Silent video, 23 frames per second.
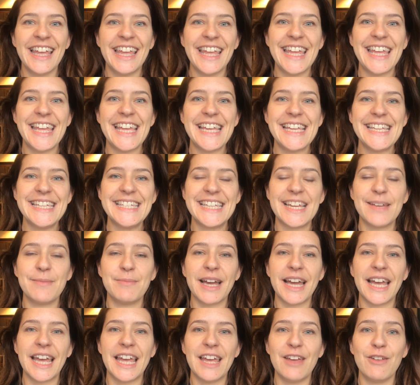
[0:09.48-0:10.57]
et
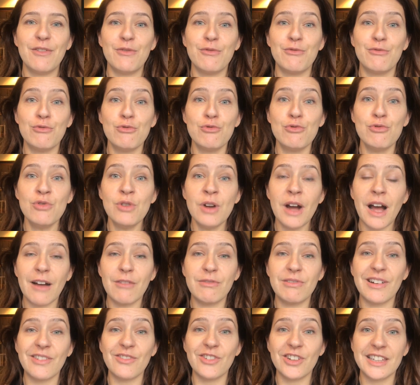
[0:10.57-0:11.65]
j'aimerais vous
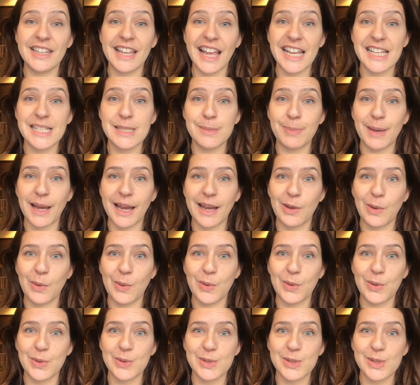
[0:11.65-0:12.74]
avoir votre
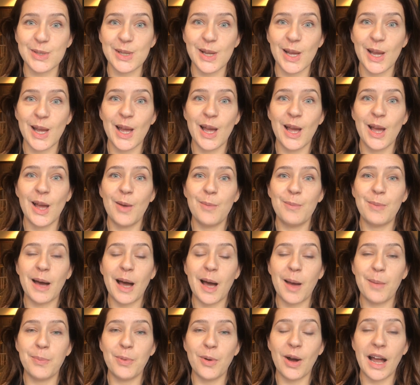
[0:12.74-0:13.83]
expérience par
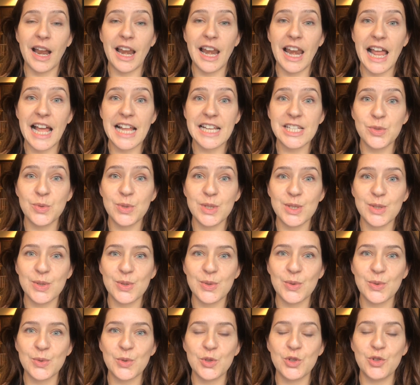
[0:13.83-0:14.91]
rapport à
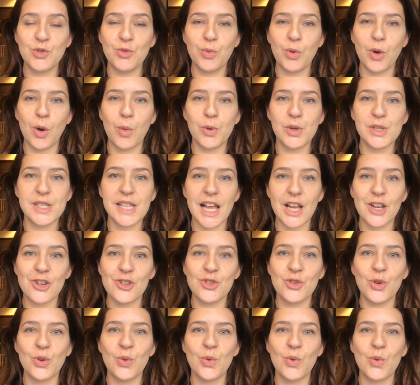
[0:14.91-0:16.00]
l'intuition. Donc je vous propose un
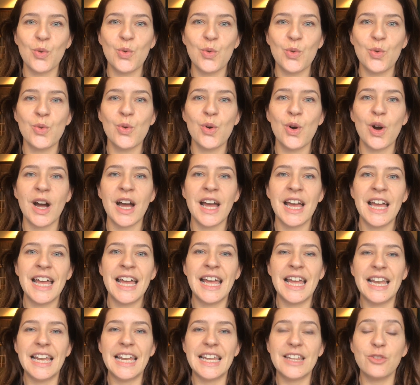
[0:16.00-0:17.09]
jeu concours.
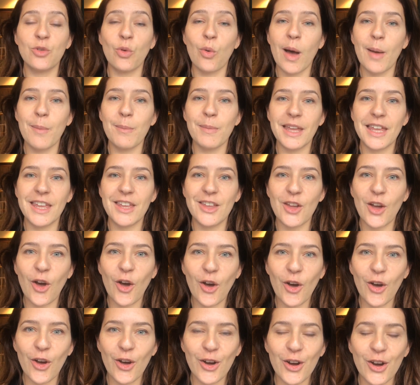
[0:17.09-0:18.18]
Les trois
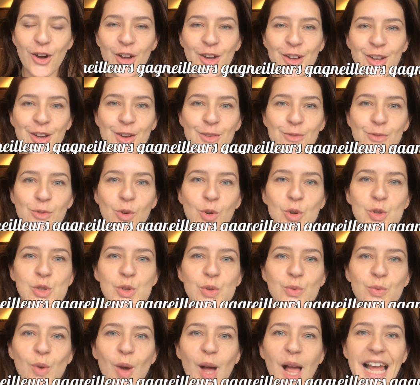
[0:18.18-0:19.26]
meilleurs vont
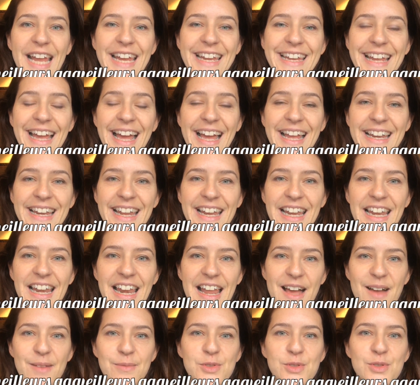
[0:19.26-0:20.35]
recevoir un carnet de
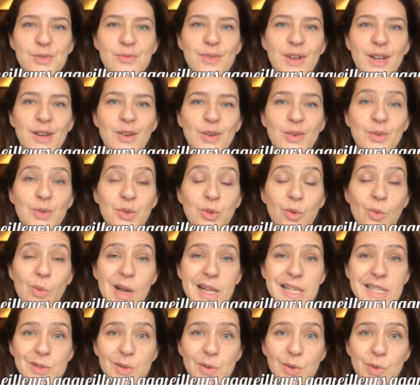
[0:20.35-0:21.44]
l'âme d'une valeur de
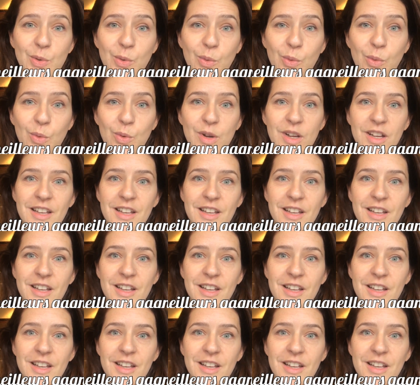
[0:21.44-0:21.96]
300 euros.